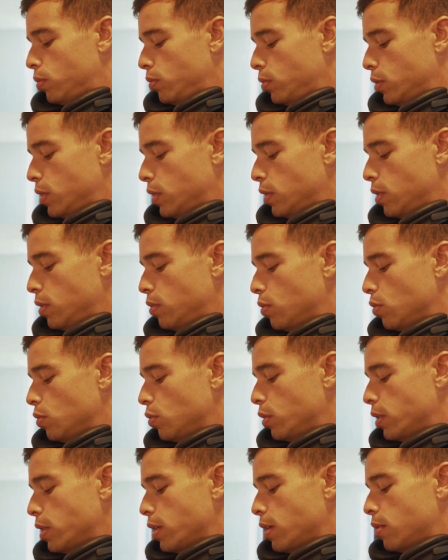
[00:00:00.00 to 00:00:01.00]
Si
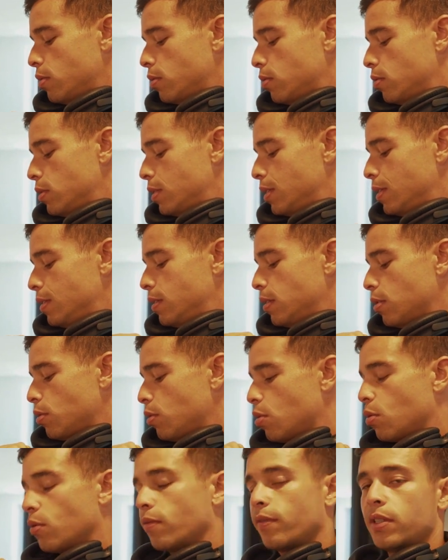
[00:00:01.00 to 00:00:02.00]
on a euh, des
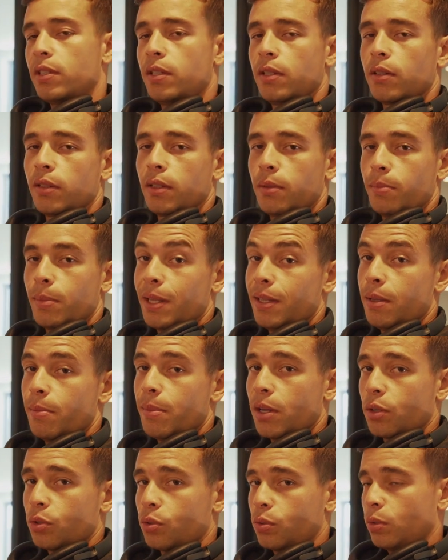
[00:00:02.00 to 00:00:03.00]
erreurs, on va dire, dans ma
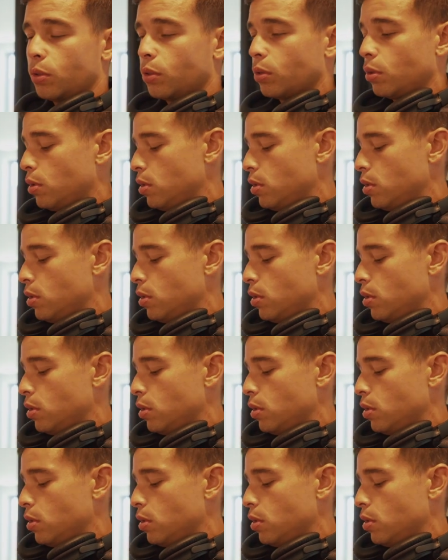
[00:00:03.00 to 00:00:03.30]
démarche ou autre,